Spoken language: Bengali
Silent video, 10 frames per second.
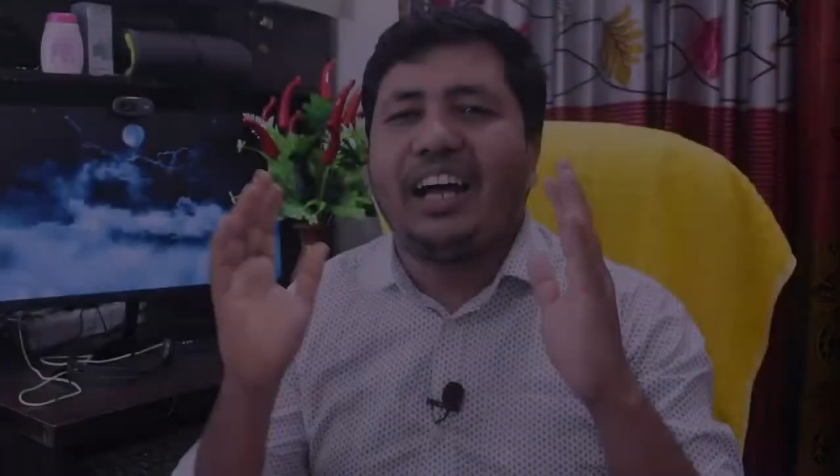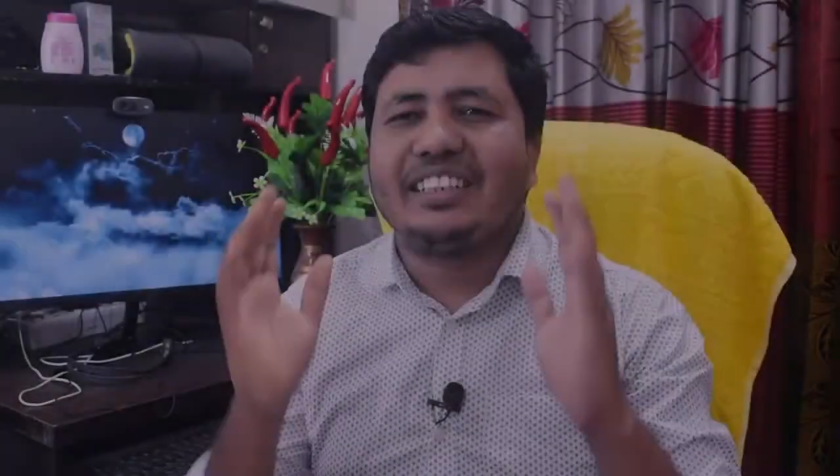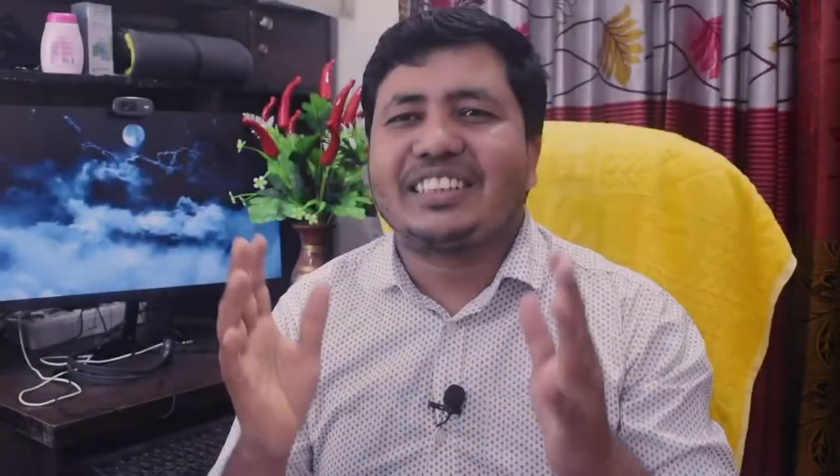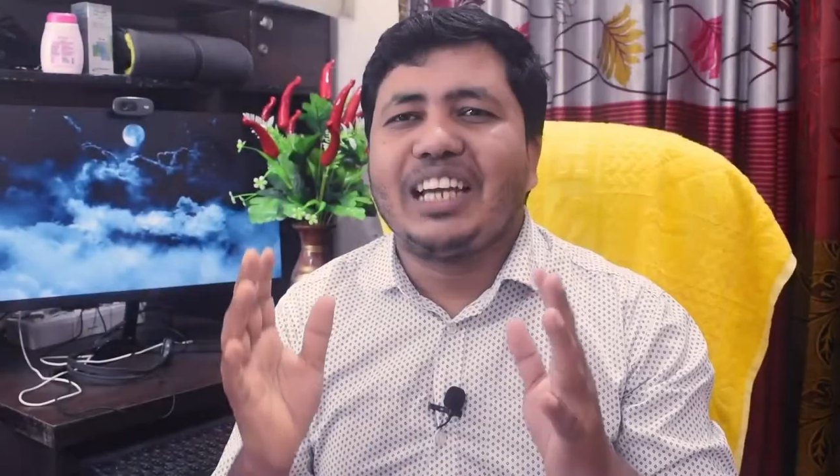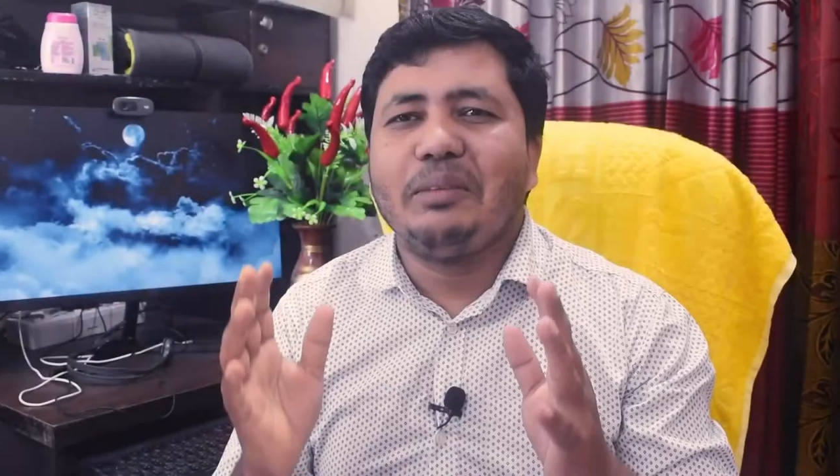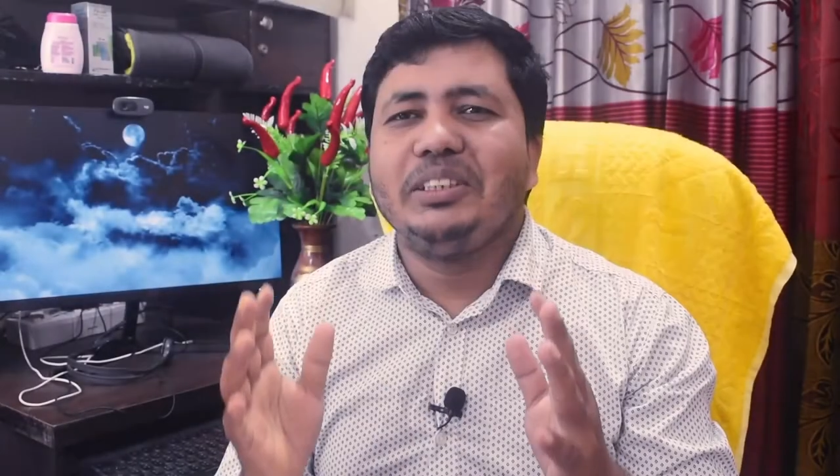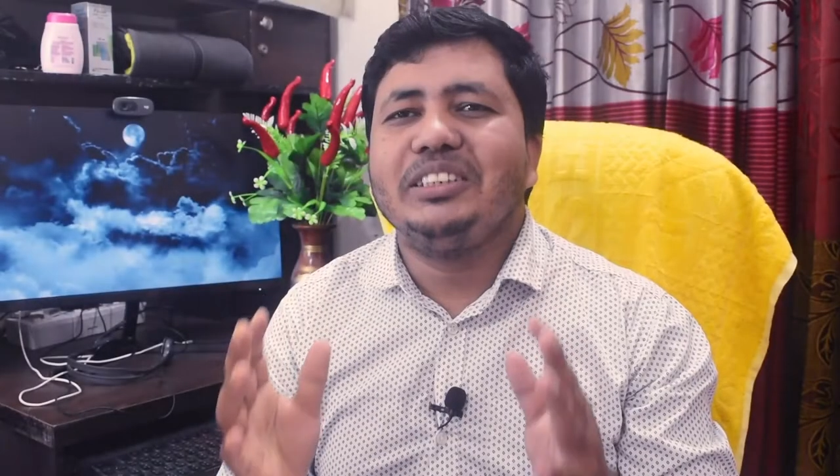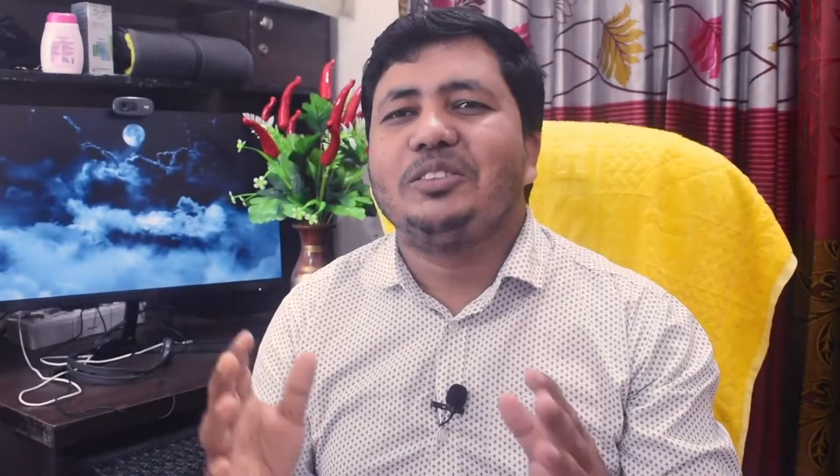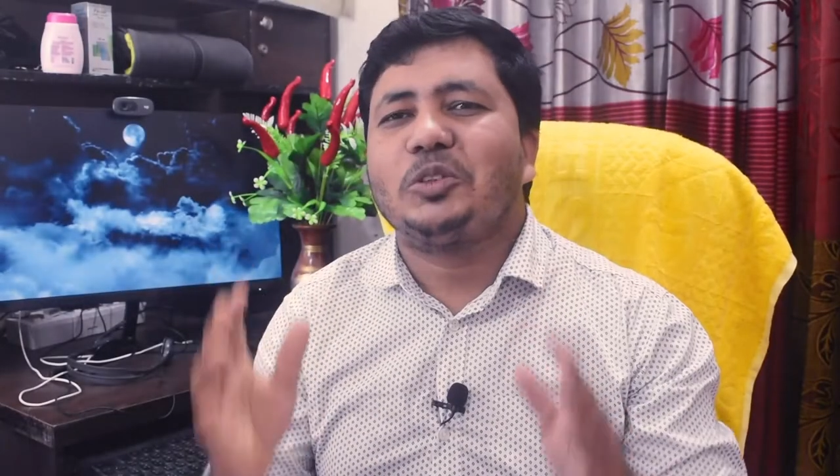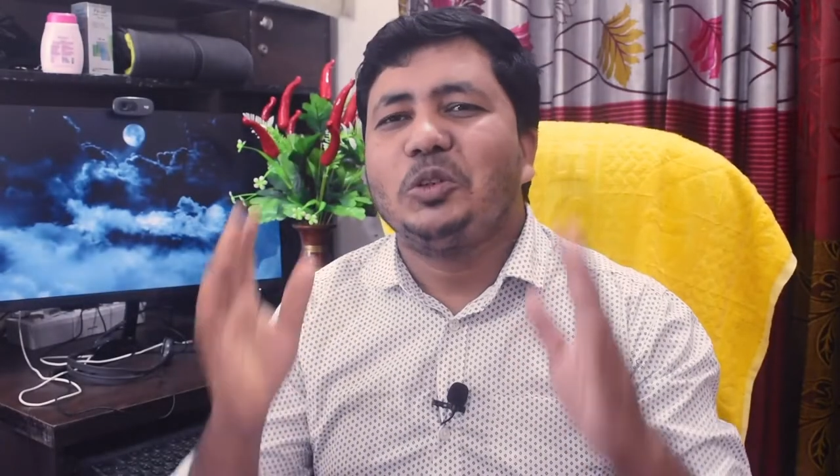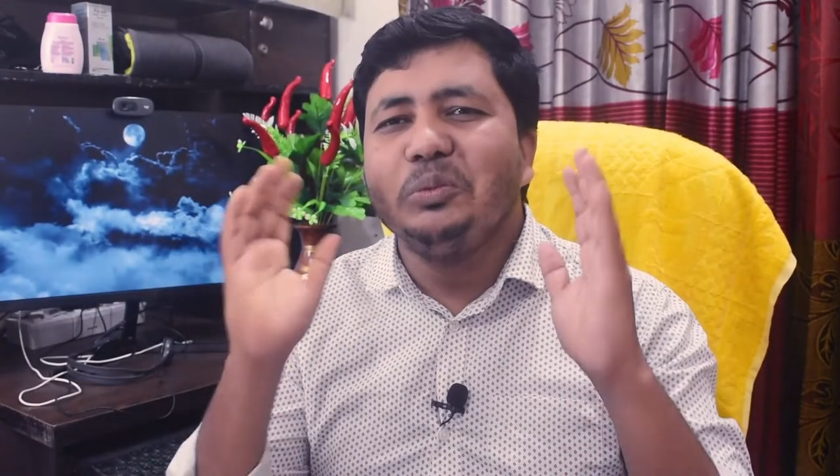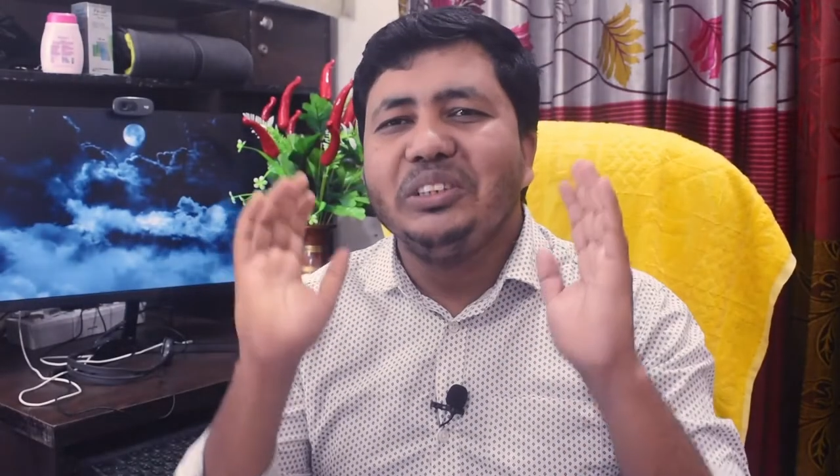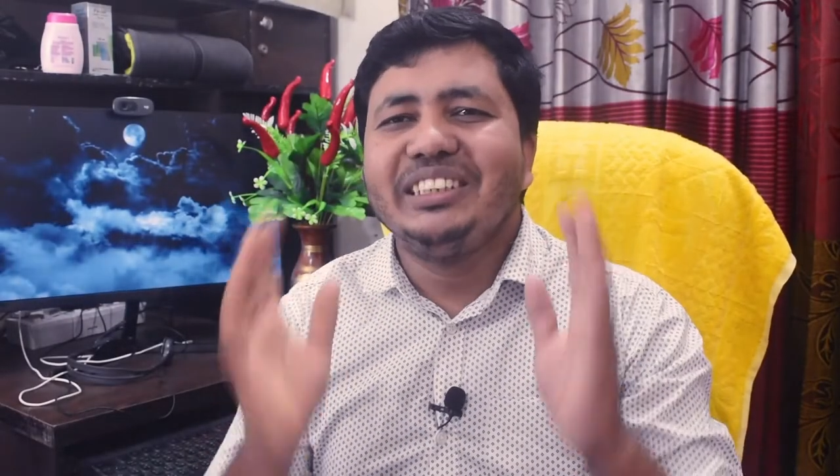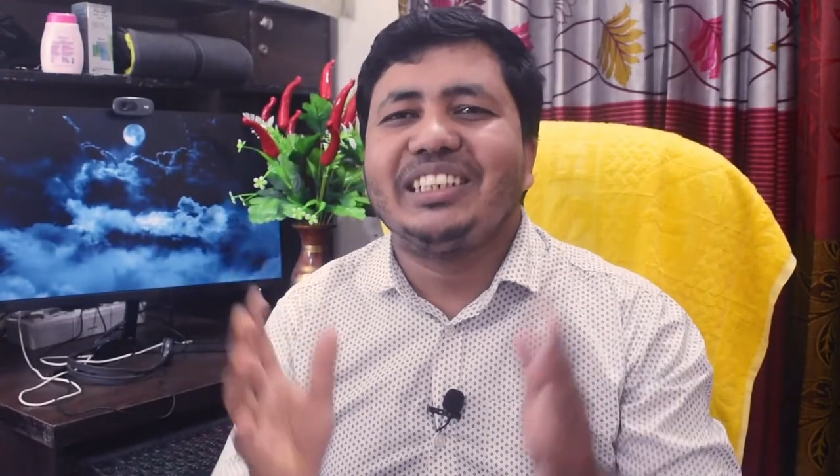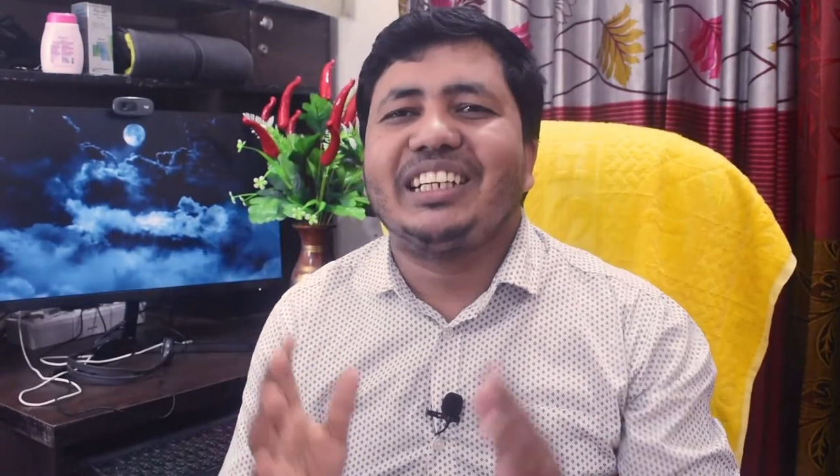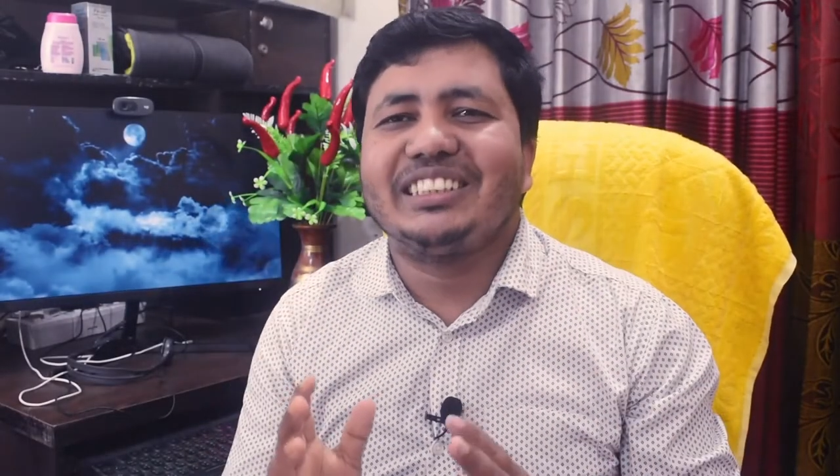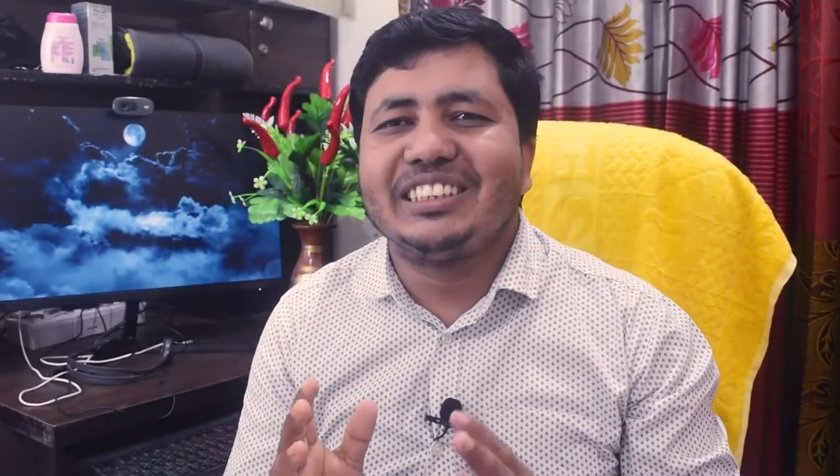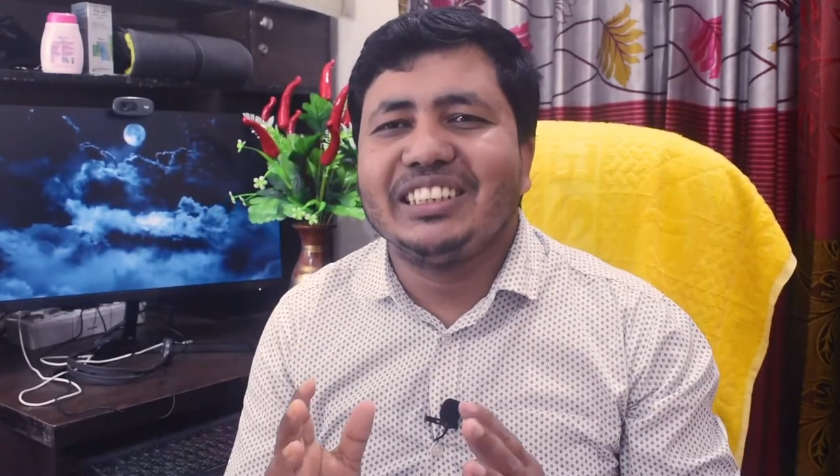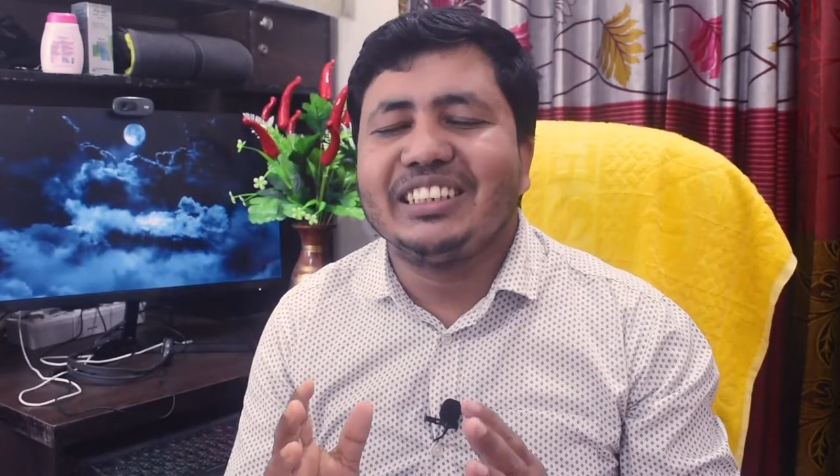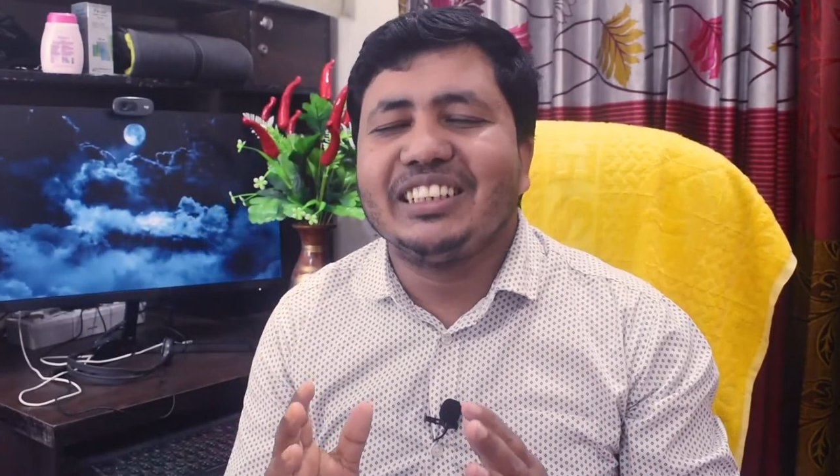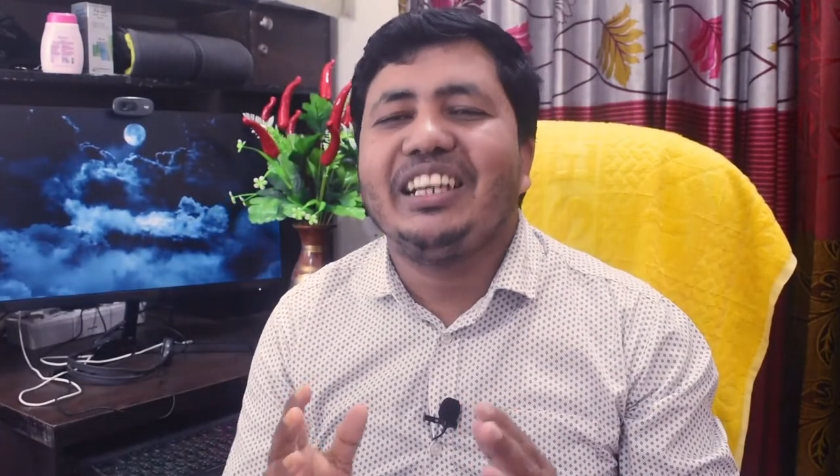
আজকে আমি খুবই ইন্টারেস্টিং